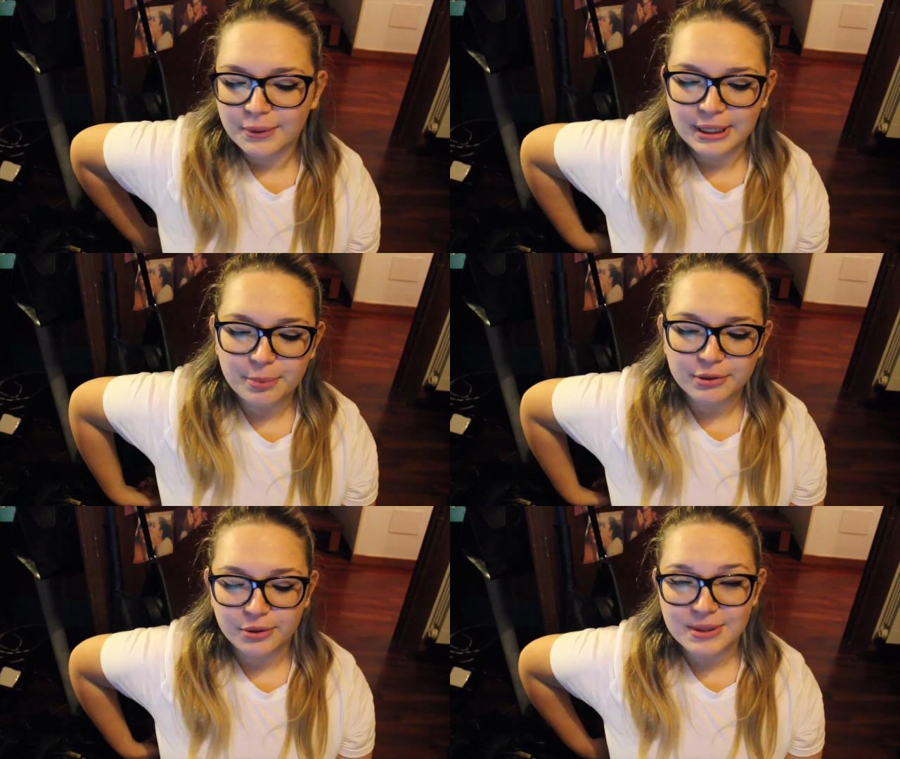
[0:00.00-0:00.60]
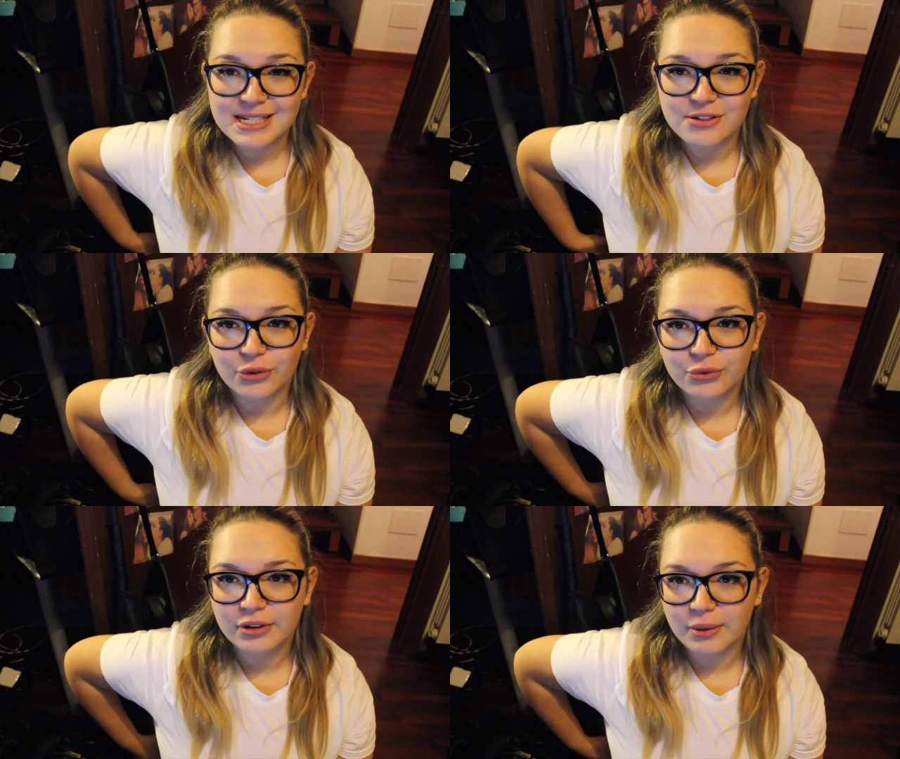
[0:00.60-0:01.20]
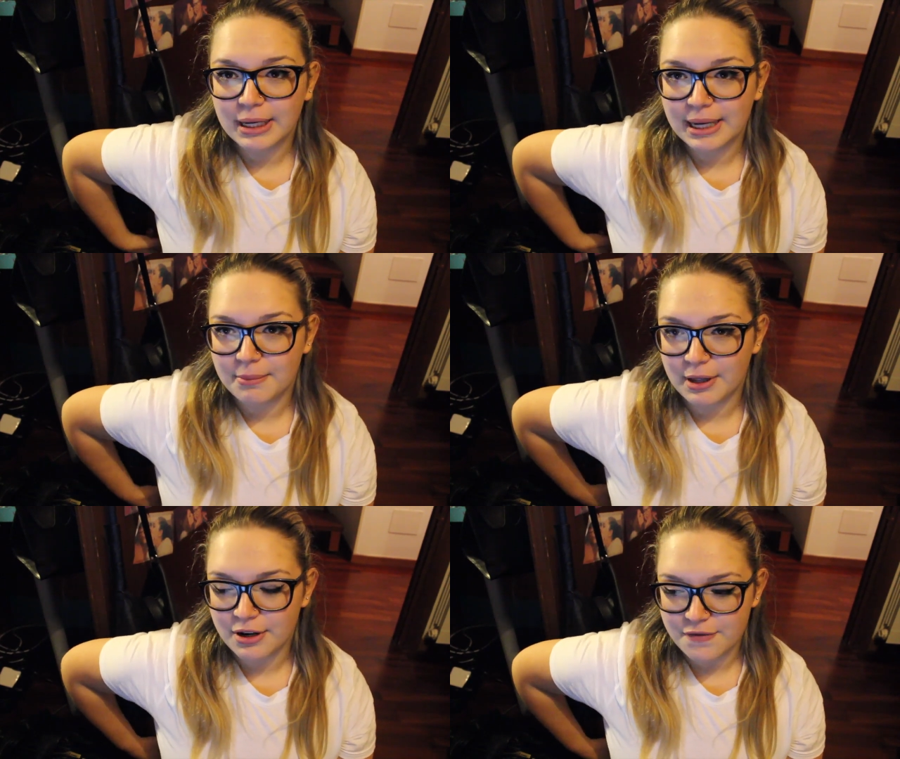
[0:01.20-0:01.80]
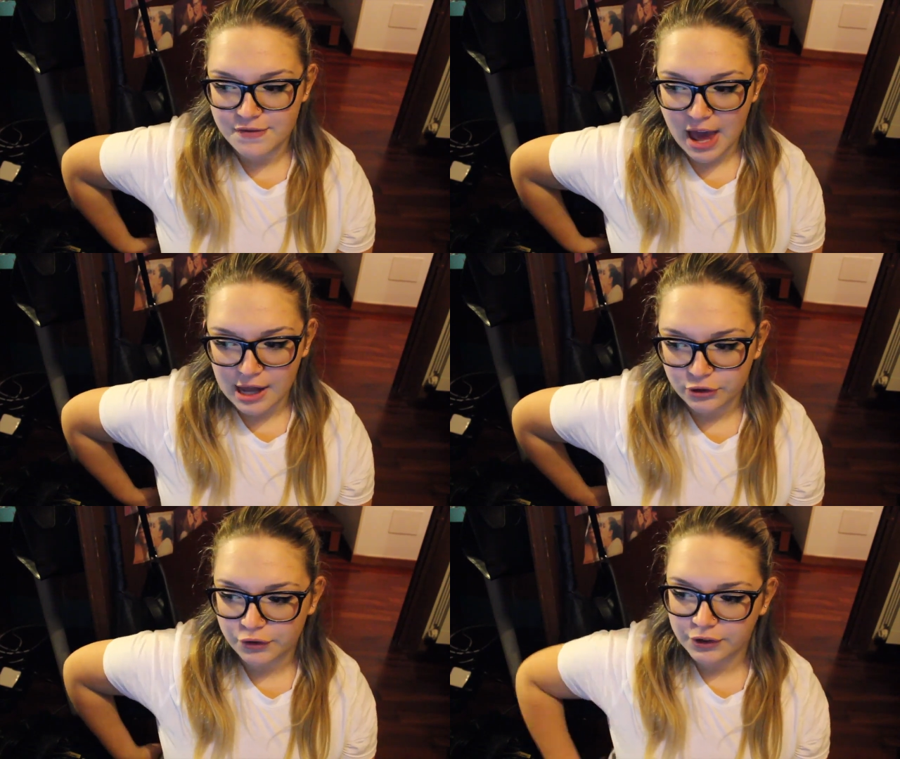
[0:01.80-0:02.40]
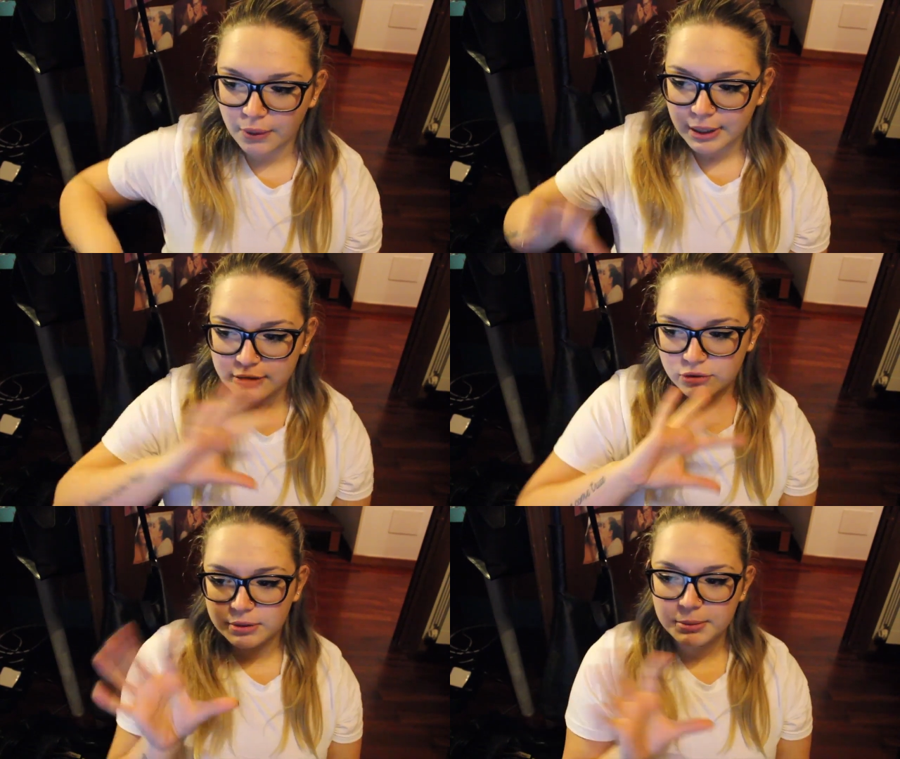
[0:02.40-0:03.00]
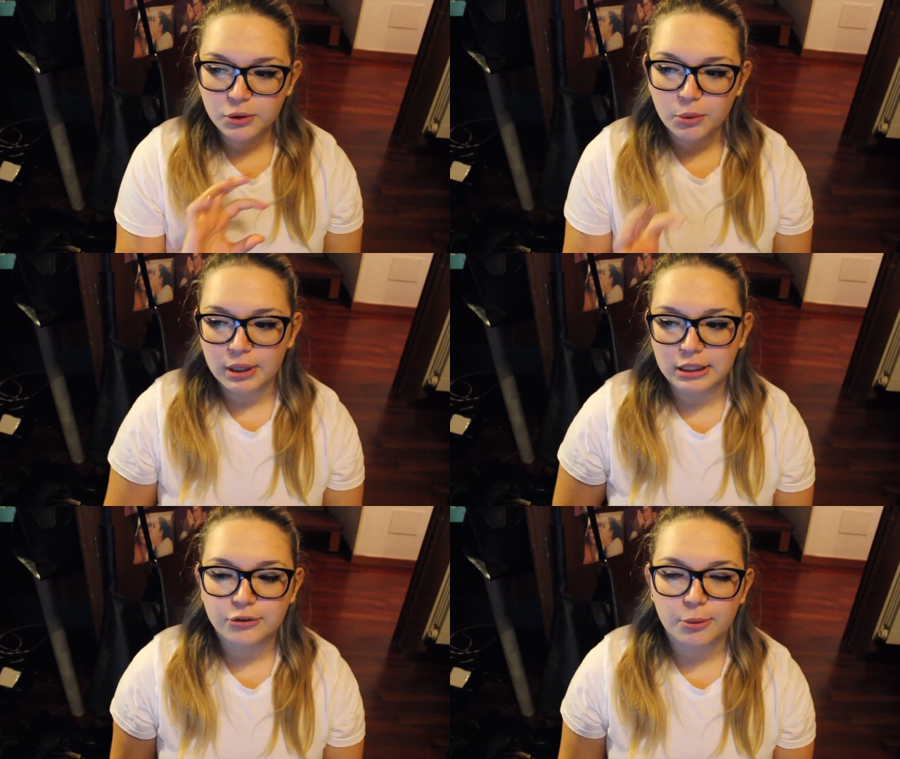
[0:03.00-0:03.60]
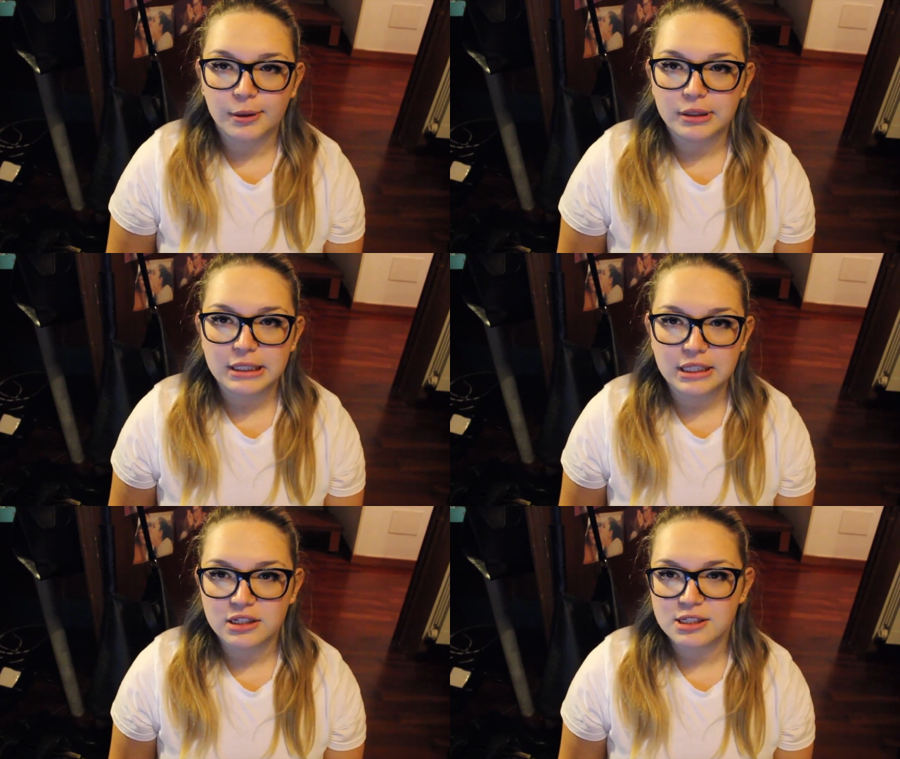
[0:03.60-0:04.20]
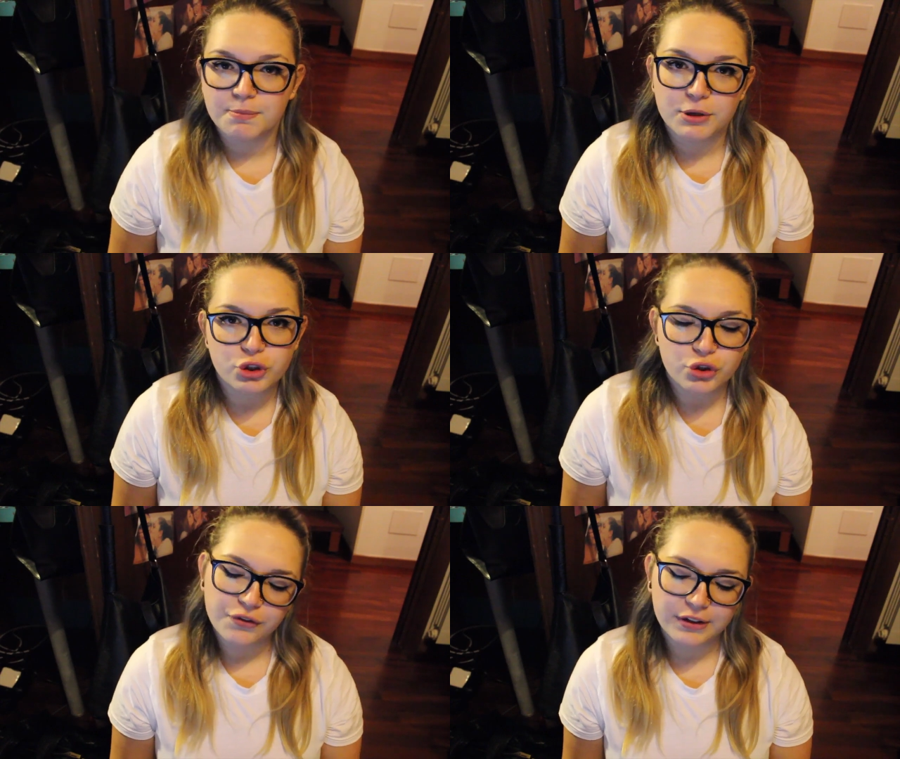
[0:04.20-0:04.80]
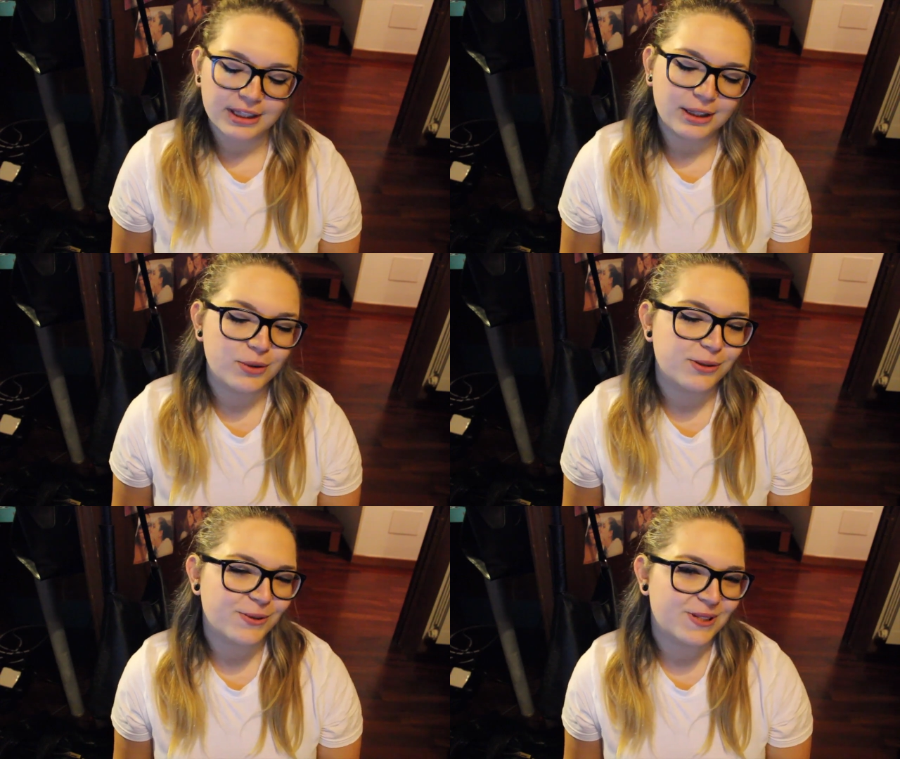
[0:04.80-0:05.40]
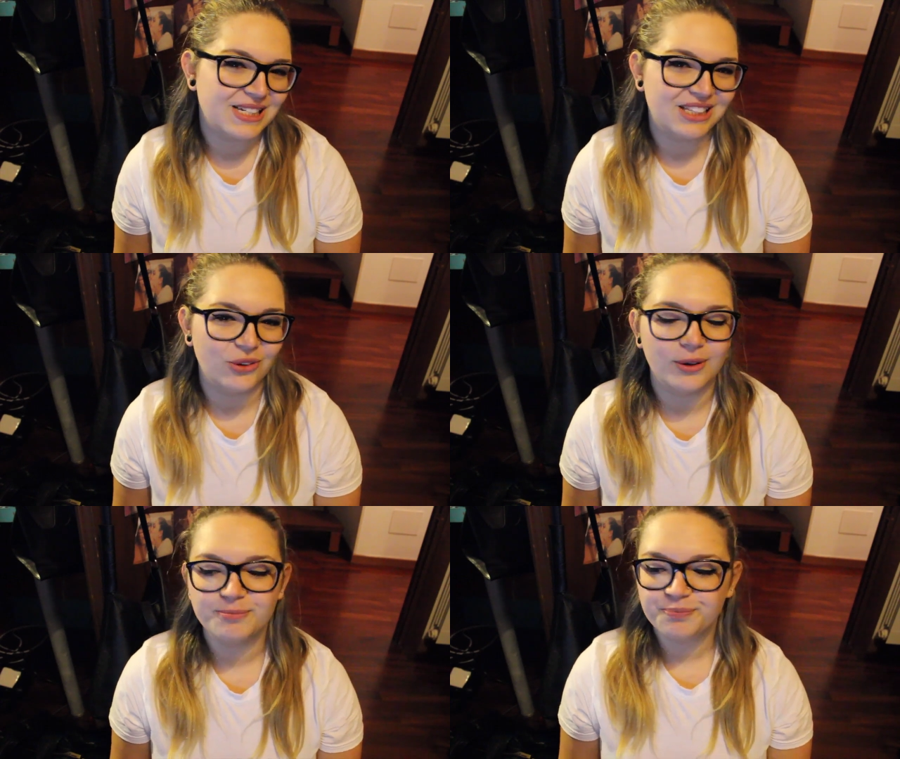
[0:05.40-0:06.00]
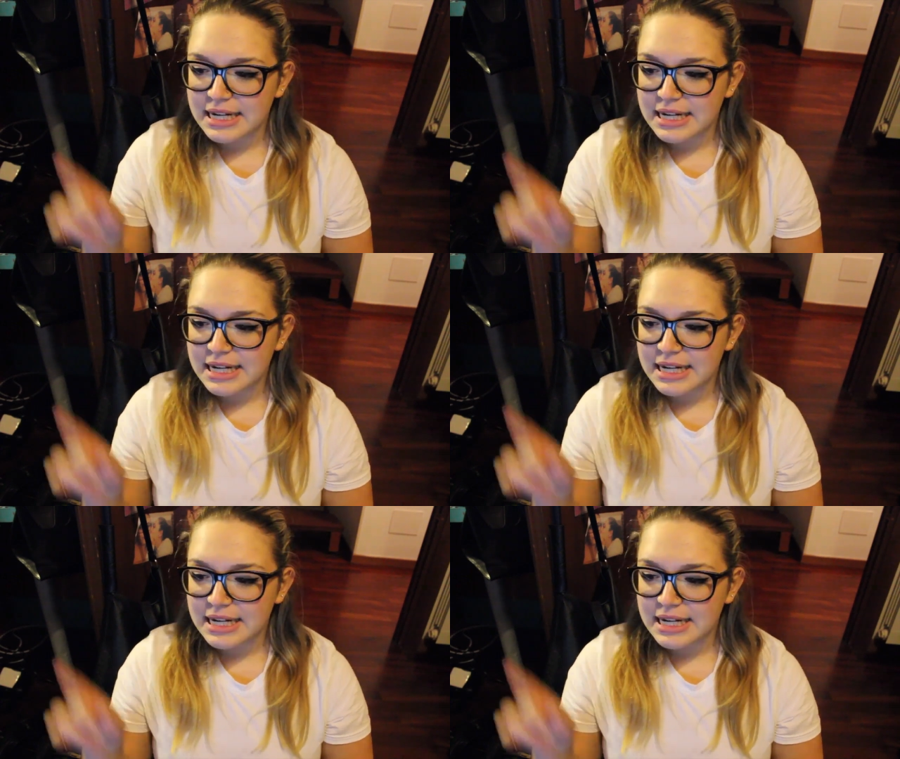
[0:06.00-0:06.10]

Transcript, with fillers: quindi appunto queste sono tutte quelle che mi hanno inviato vi do un attimino un altro po' di specifiche di questo sito